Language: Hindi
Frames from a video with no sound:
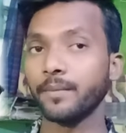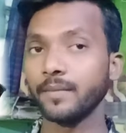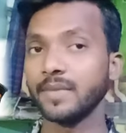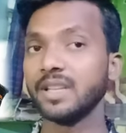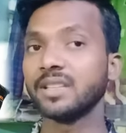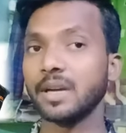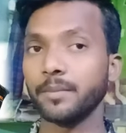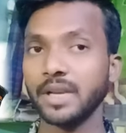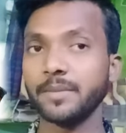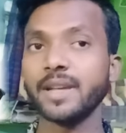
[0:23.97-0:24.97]
इस
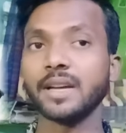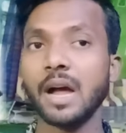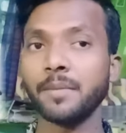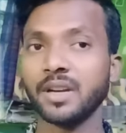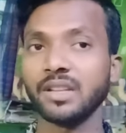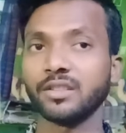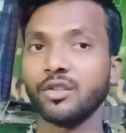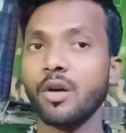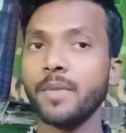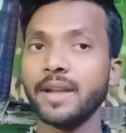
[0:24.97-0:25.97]
कंपनी में काम कर सकते हो
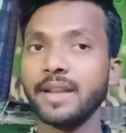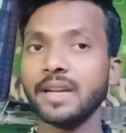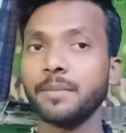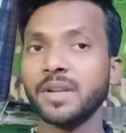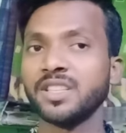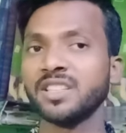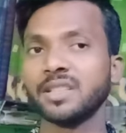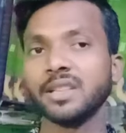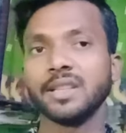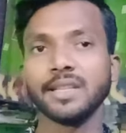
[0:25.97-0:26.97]
और महीने का पच्चीस से
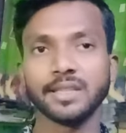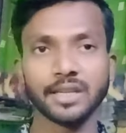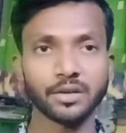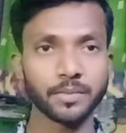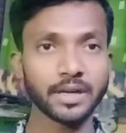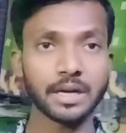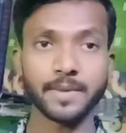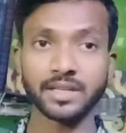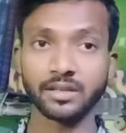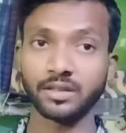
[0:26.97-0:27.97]
तीस हज़ार रुपये कमा
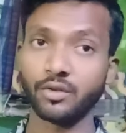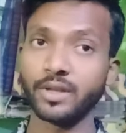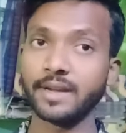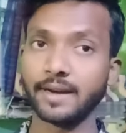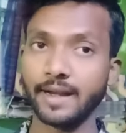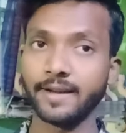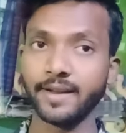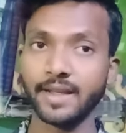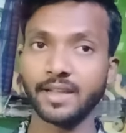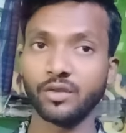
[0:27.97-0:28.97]
सकते हो ये गारंटी
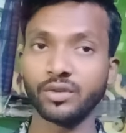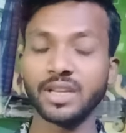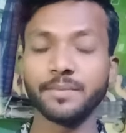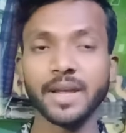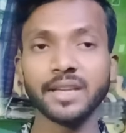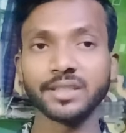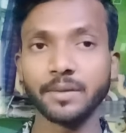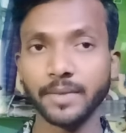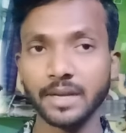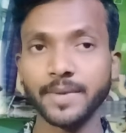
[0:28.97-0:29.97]
है क्योंकि मैं इस
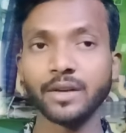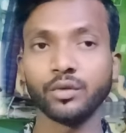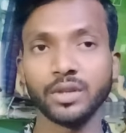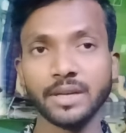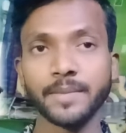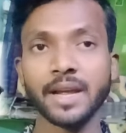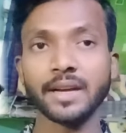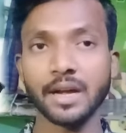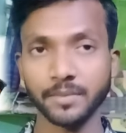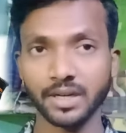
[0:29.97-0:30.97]
कंपनी में खुद ही मैं
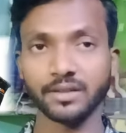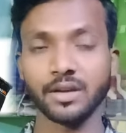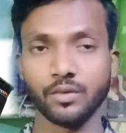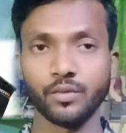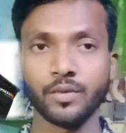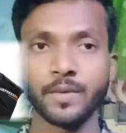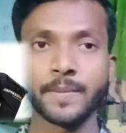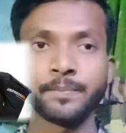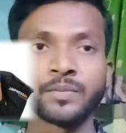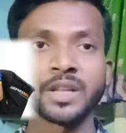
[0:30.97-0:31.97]
काम करता हूँ
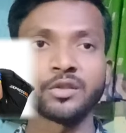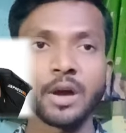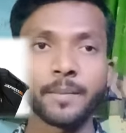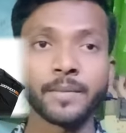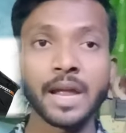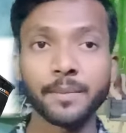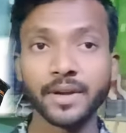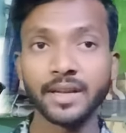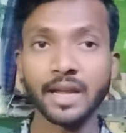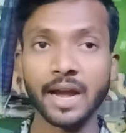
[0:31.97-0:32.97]
तो अब मैं
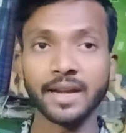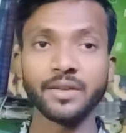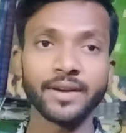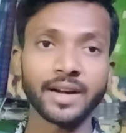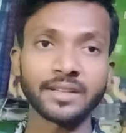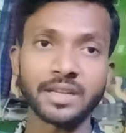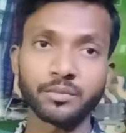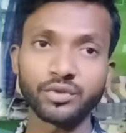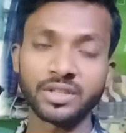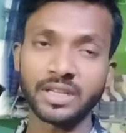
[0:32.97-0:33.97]
अपनी आईडी वगैरह सब
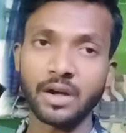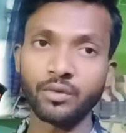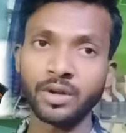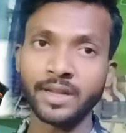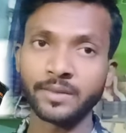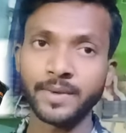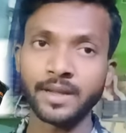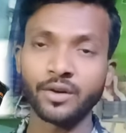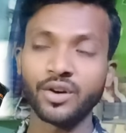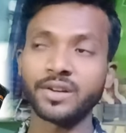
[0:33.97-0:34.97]
कुछ दिखाऊंगा इसमें और